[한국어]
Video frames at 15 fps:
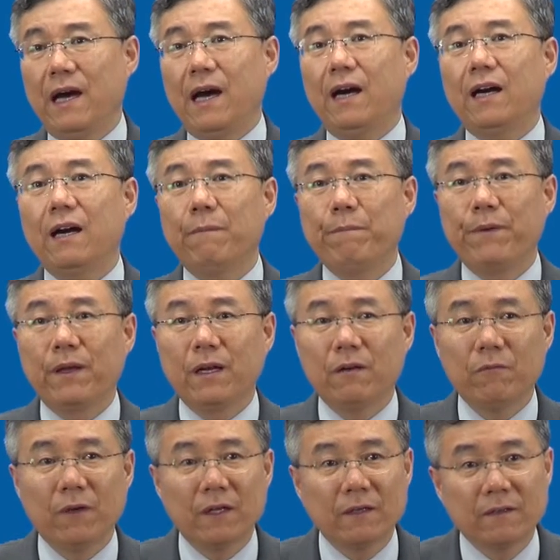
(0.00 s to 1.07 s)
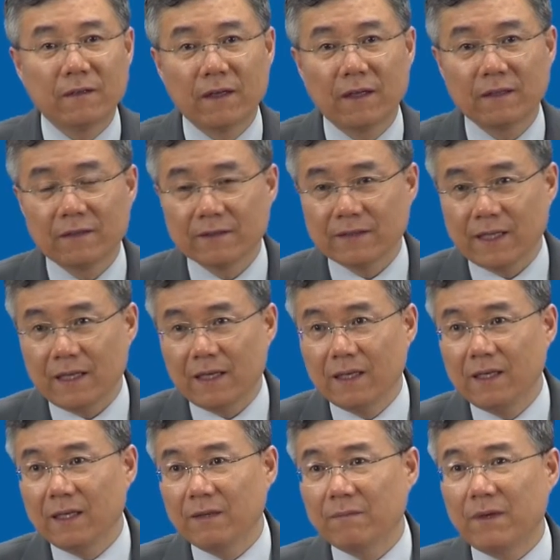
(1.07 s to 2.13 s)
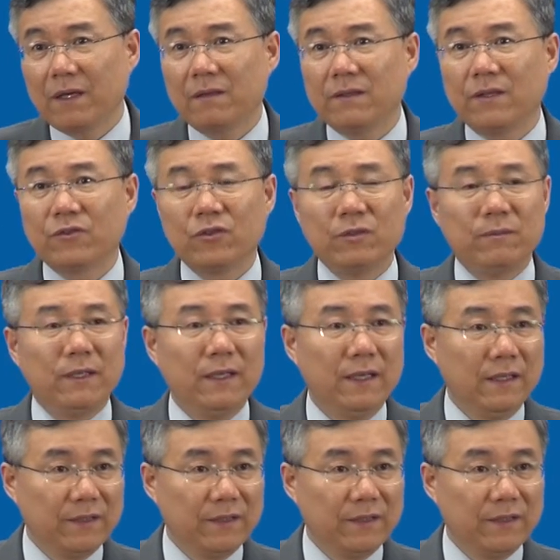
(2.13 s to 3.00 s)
아가페라고 하는 그런 그 사랑이란 말을 예수님이